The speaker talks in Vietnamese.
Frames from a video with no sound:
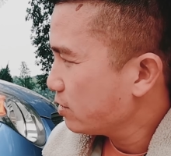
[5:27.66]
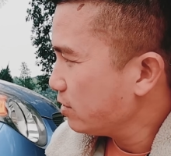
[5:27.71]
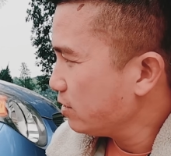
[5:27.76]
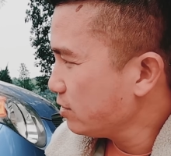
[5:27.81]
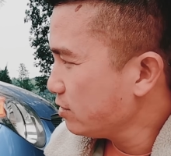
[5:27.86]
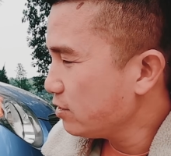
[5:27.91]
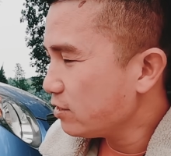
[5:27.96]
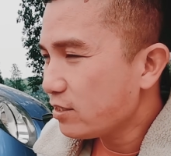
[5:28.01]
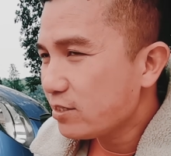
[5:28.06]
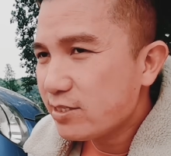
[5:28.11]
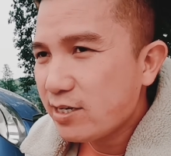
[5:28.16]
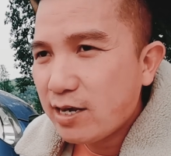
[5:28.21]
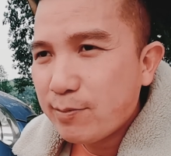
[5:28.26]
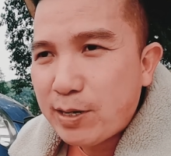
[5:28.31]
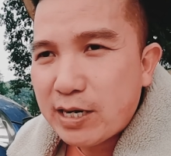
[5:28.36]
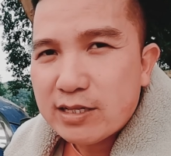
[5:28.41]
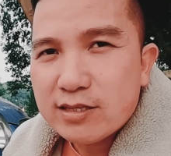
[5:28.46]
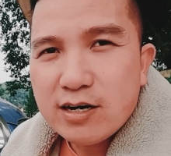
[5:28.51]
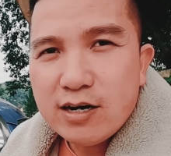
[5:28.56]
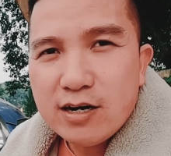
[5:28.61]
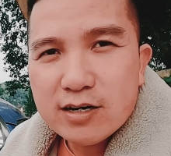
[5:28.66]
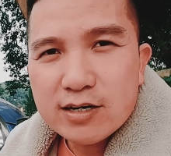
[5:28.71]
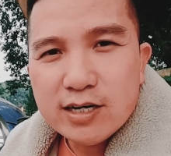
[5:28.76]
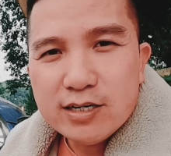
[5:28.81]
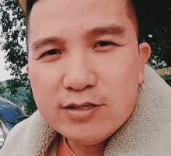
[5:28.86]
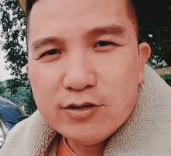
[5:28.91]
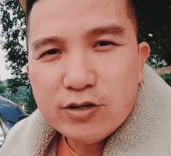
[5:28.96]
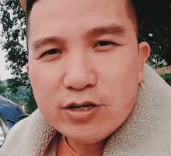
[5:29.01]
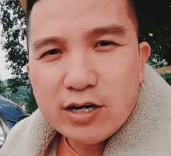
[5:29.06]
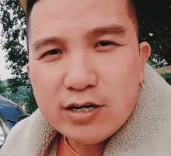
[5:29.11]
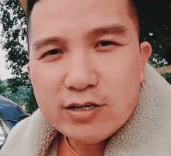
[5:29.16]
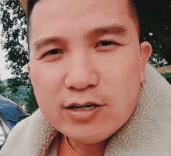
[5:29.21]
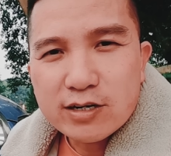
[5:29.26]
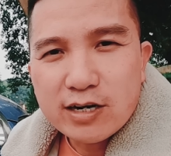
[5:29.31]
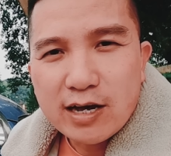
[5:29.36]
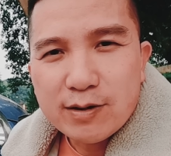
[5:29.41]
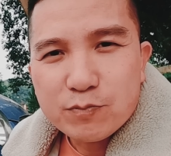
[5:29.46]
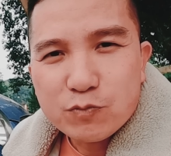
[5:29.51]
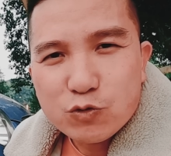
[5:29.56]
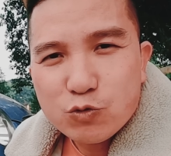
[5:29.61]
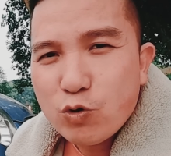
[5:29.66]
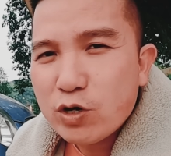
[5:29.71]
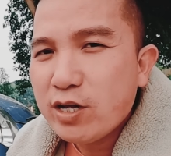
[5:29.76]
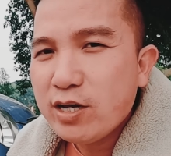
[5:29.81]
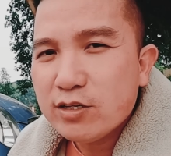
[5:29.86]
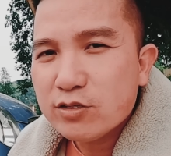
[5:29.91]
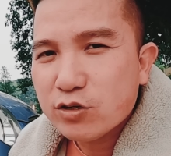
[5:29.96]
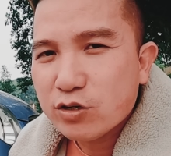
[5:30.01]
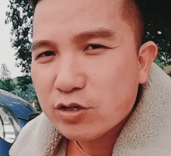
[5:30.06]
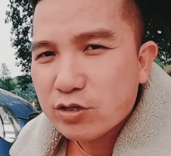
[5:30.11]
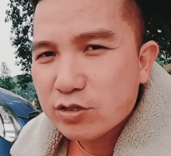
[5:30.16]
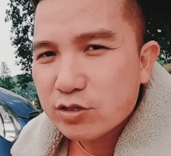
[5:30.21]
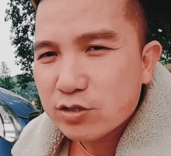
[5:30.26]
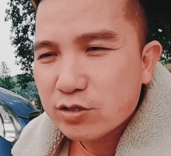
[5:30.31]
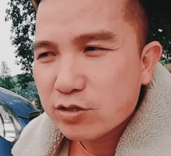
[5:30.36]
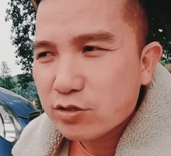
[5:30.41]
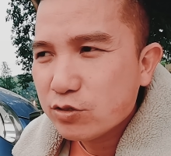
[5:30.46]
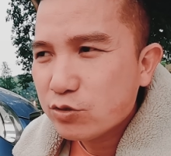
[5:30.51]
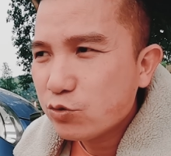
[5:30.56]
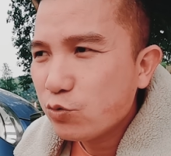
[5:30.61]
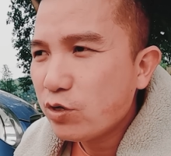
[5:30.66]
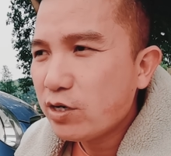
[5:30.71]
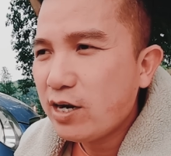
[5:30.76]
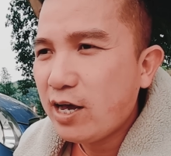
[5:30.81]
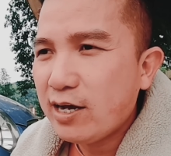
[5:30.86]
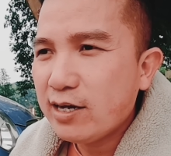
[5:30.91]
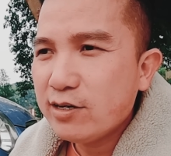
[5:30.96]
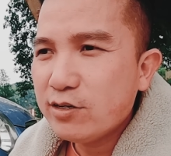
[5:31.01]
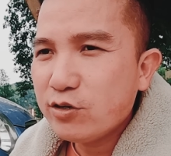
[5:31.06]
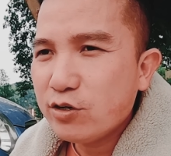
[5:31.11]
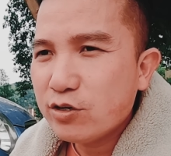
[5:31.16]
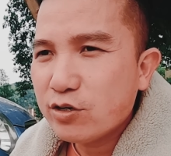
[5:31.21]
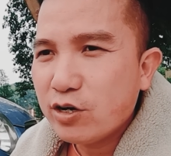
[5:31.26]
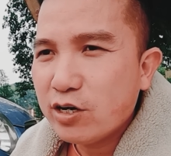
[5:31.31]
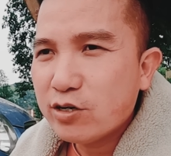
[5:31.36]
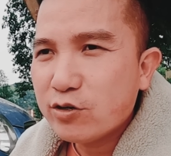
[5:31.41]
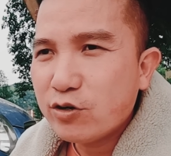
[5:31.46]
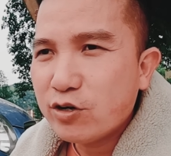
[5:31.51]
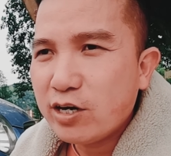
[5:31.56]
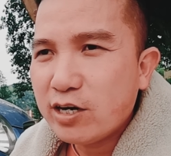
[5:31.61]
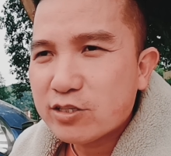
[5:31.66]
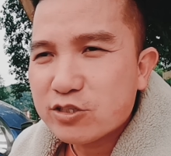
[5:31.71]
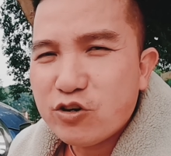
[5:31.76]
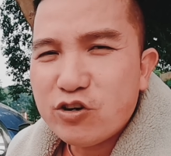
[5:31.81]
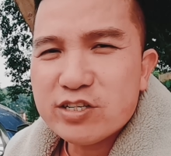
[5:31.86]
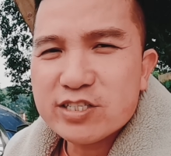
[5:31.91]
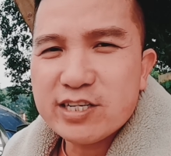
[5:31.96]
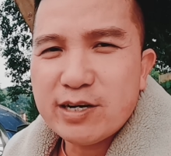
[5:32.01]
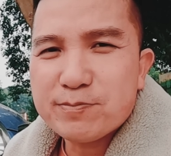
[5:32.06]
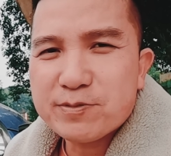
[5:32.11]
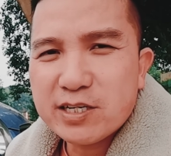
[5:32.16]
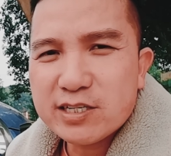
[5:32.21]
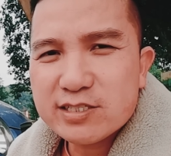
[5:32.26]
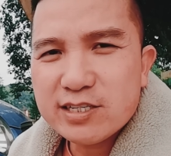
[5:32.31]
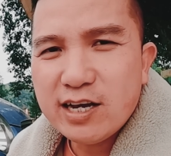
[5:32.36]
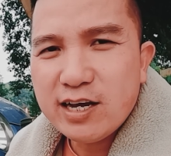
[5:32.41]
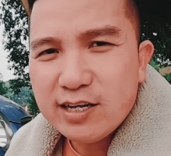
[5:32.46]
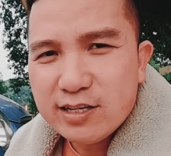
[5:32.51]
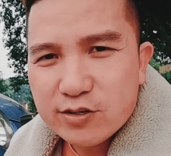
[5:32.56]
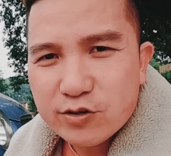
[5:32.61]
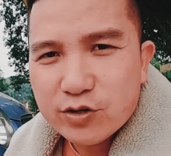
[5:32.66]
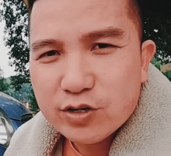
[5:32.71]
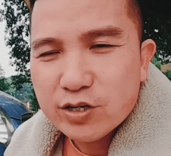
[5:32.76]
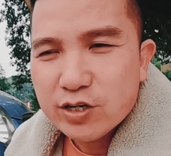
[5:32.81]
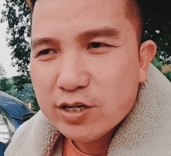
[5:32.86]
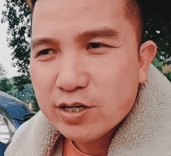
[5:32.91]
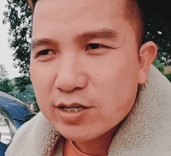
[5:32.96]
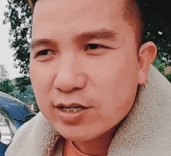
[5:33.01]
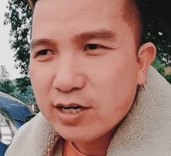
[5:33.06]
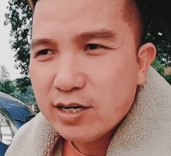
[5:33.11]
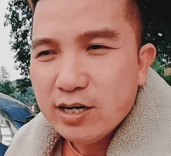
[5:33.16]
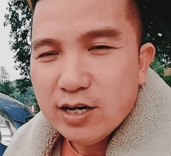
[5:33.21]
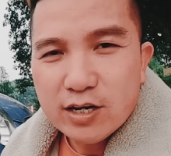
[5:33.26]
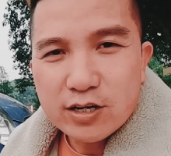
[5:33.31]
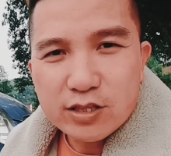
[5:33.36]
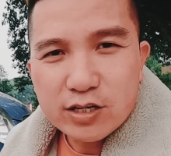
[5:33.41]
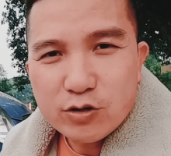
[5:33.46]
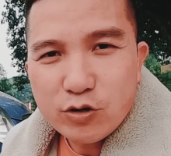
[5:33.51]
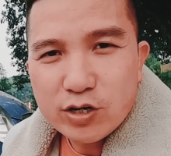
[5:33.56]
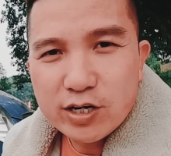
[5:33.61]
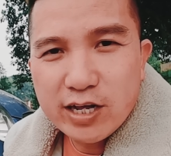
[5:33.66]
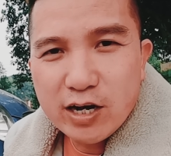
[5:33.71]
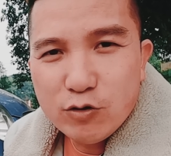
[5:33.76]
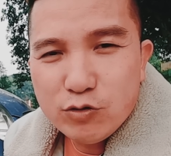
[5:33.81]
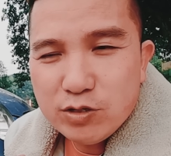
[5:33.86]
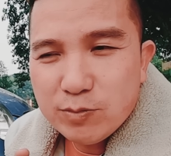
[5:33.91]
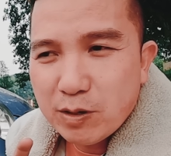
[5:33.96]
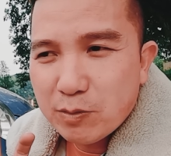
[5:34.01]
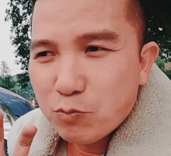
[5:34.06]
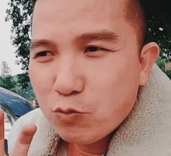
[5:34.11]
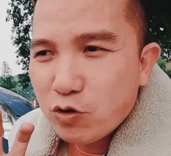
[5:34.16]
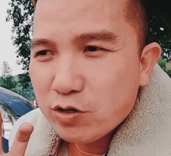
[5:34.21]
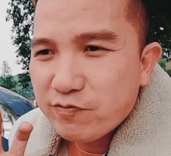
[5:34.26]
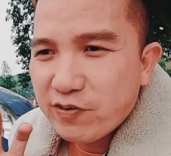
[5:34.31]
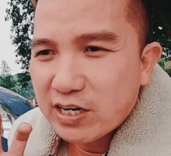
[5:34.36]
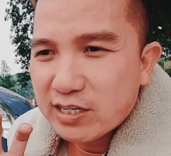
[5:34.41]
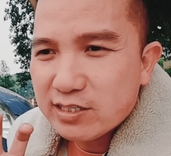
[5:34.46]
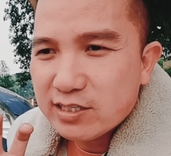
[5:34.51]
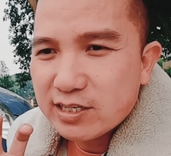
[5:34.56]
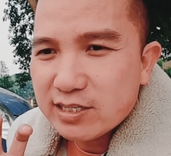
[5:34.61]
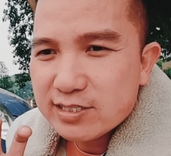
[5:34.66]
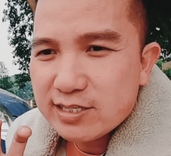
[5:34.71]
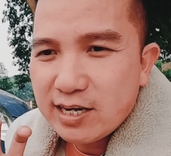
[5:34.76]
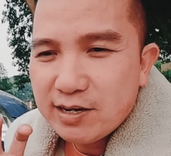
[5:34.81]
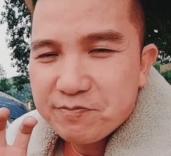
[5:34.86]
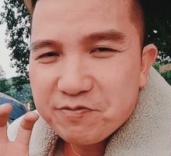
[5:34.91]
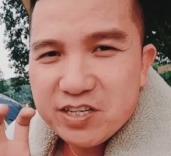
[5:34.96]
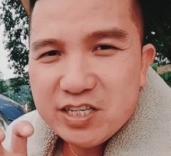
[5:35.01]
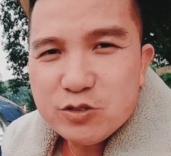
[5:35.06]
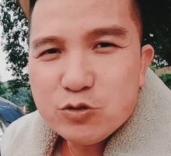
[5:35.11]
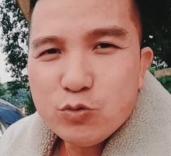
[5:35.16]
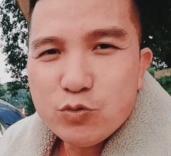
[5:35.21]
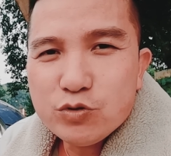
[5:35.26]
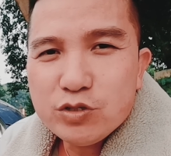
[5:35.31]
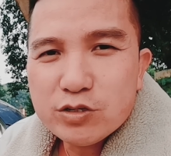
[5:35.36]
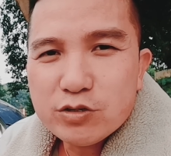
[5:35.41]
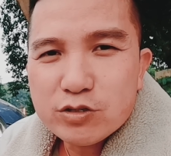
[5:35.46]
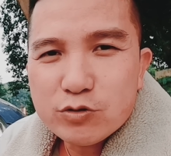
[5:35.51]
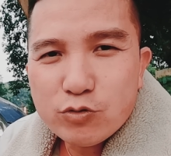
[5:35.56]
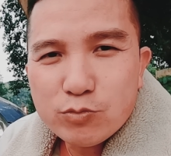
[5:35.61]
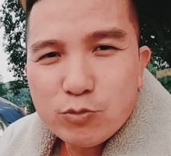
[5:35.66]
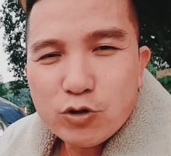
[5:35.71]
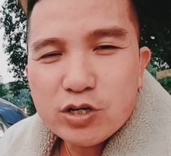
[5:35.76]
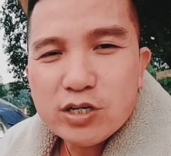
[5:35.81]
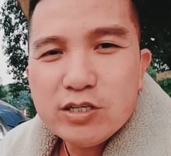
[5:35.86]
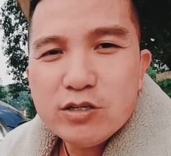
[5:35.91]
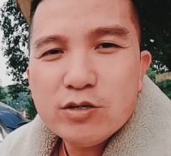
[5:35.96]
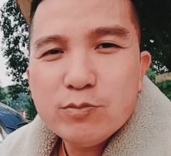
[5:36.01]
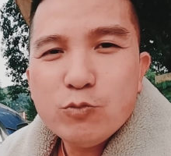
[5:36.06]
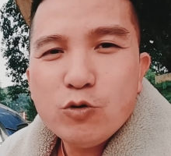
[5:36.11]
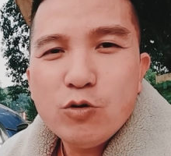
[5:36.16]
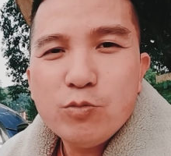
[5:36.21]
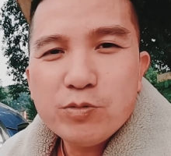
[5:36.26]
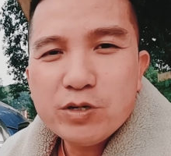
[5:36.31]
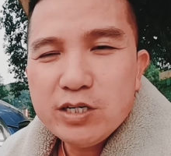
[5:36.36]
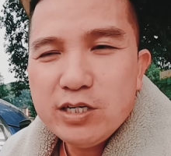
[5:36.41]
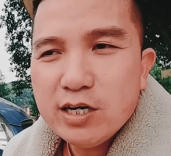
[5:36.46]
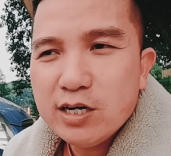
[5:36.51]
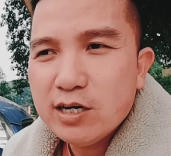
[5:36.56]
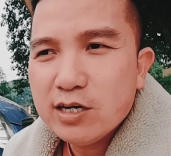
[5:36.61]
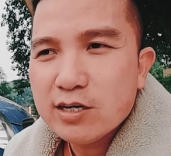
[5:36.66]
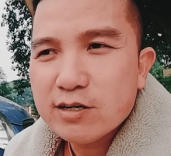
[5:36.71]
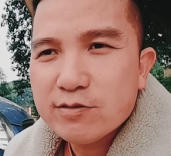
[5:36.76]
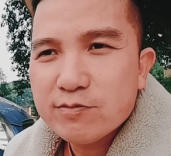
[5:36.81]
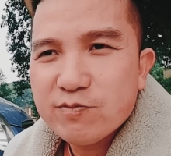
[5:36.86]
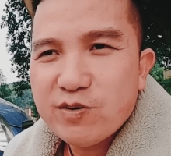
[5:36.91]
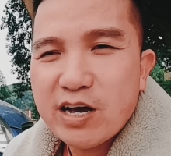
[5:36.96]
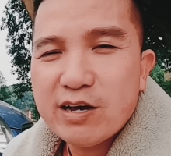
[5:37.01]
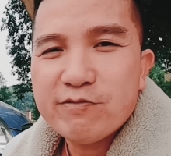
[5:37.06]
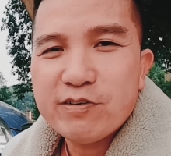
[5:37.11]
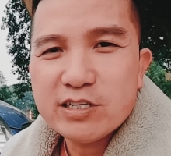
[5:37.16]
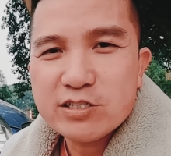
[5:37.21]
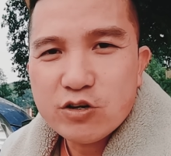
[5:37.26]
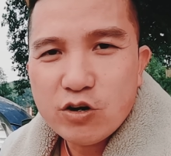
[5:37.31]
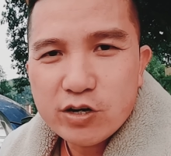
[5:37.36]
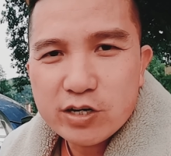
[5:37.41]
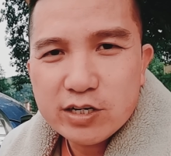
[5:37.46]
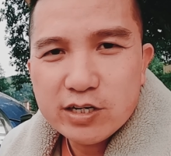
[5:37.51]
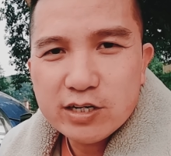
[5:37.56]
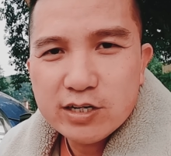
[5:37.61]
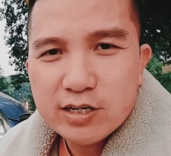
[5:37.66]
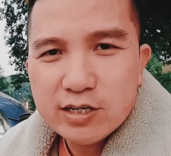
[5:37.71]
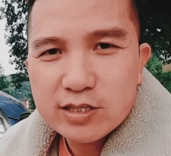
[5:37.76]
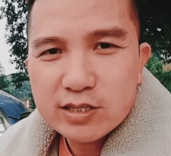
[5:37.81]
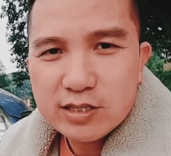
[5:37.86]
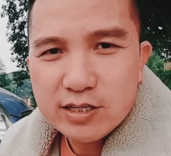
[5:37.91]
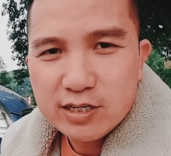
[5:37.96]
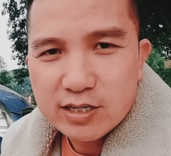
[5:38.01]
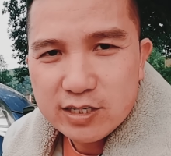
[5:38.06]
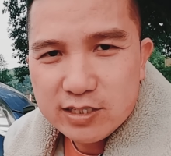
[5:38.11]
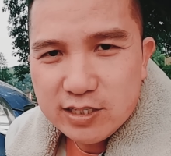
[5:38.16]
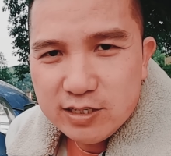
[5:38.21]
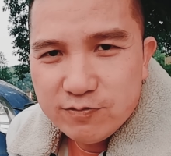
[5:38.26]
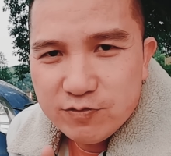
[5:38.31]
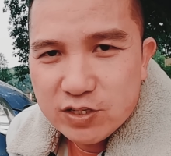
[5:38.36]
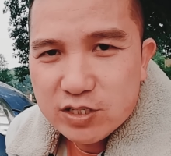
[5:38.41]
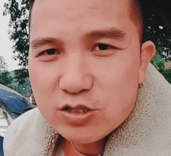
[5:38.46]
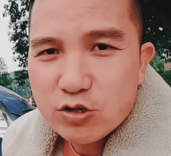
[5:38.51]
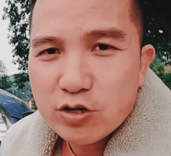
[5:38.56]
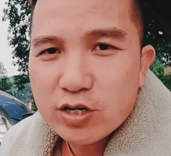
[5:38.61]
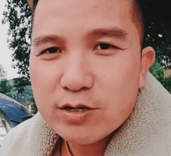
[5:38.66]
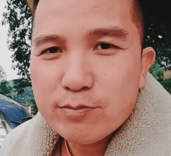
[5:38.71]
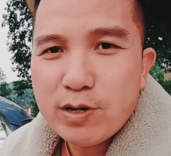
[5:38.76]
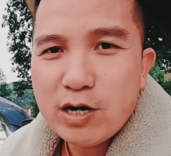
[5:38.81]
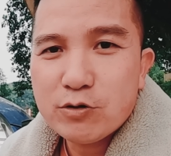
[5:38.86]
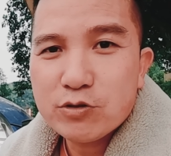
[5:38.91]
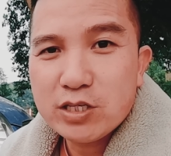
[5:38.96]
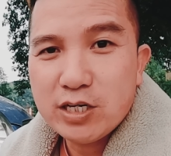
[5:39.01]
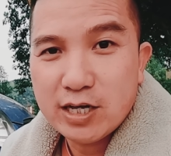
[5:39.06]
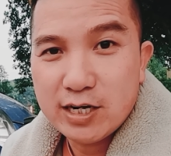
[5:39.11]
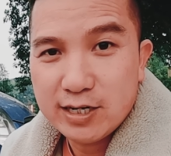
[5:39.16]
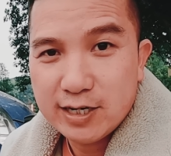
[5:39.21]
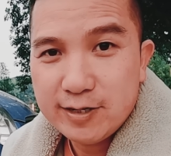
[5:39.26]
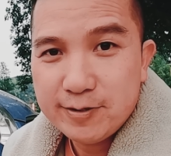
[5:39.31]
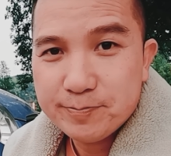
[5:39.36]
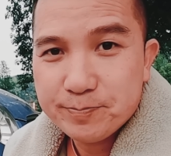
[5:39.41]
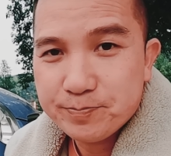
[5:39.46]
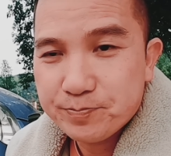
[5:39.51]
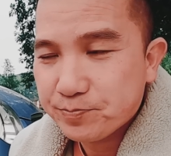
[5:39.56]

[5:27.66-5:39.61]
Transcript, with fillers: thì những cái xe bán thợ đấy nó đã được làm tuốt hết rồi chuốt lại hay gọi là dọn dẹp sạch sẽ hết rồi đấy thế còn nếu như mà mua phải những cái xe ví dụ như cái con morning hay mua hôm kia về phải dọn ấy, thì cái chi phí dọn hết bao tiền nhé